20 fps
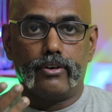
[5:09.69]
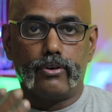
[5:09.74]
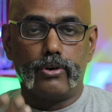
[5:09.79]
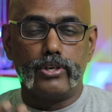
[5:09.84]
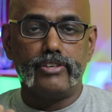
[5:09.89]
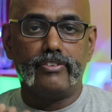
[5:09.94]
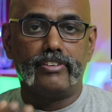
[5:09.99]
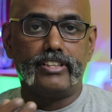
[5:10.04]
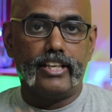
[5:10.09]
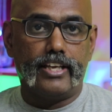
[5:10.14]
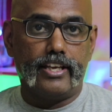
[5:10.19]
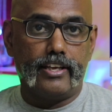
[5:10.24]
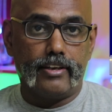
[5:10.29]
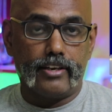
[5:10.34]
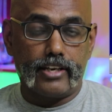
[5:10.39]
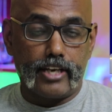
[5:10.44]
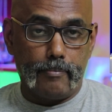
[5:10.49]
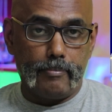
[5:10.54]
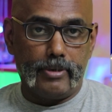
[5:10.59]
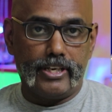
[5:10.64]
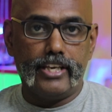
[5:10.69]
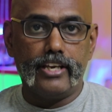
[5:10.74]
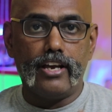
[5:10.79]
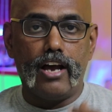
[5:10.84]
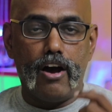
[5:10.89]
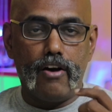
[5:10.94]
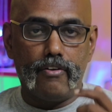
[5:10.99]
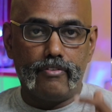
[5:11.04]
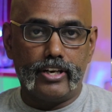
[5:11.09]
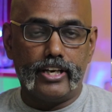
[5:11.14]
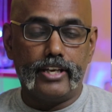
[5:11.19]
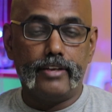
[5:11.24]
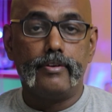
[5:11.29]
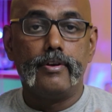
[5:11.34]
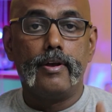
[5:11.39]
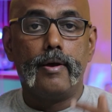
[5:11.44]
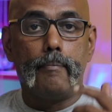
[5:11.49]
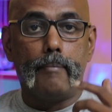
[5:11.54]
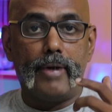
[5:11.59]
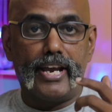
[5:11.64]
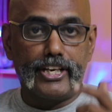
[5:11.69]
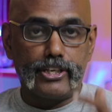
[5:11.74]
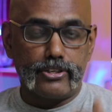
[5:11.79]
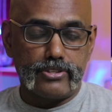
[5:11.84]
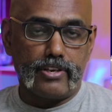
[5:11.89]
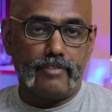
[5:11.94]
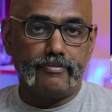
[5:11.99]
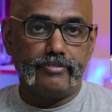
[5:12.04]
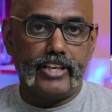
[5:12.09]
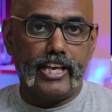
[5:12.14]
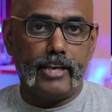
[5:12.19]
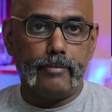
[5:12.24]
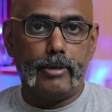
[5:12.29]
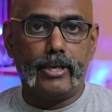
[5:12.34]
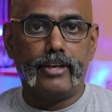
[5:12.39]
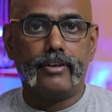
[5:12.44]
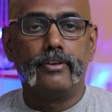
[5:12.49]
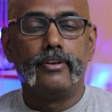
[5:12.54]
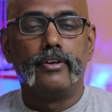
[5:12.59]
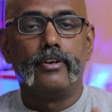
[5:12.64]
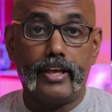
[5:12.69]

கொண்டு வந்த கம்பெனி அவங்க மைக்ரோசாஃப்ட் கேமிங்